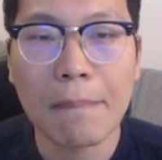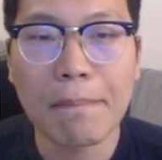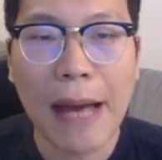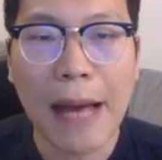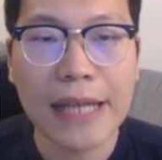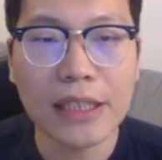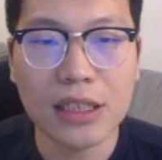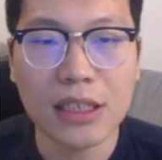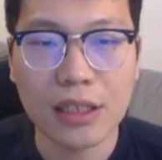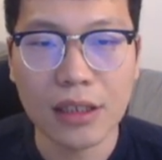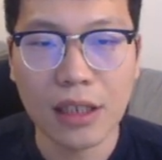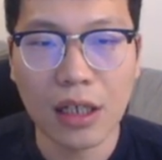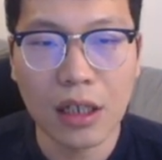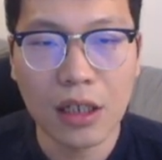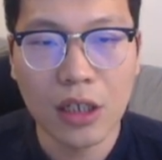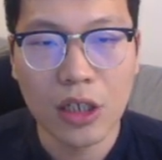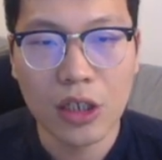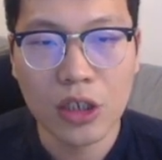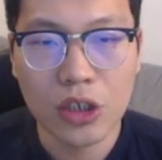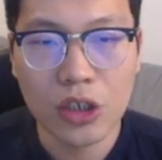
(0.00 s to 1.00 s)
白棋呢
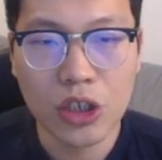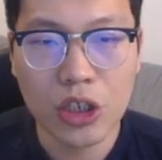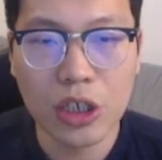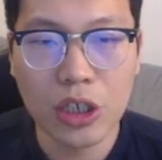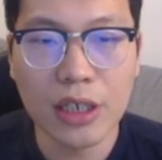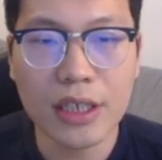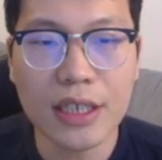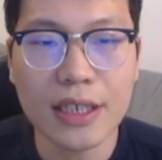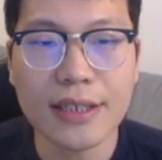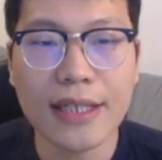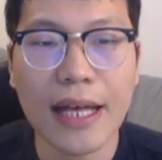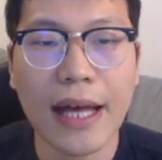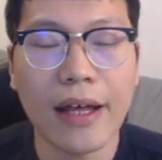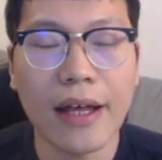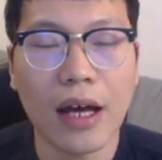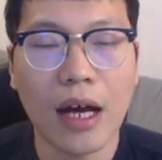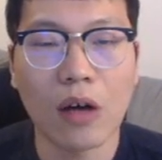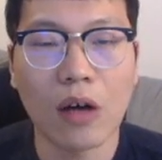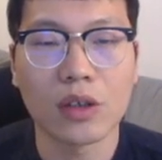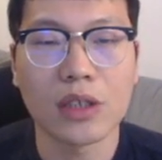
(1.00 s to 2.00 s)
车 e
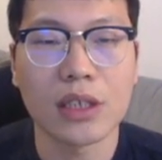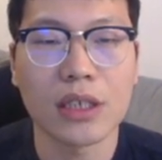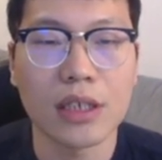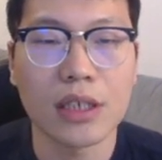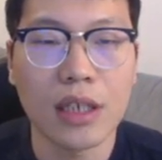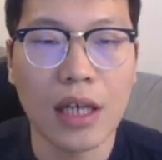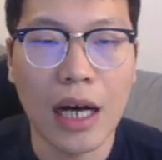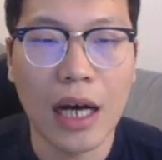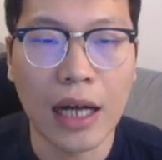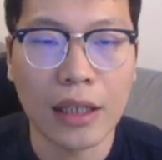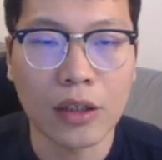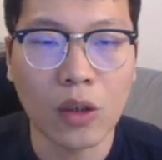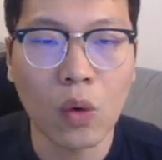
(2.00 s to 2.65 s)
三，好棋啊。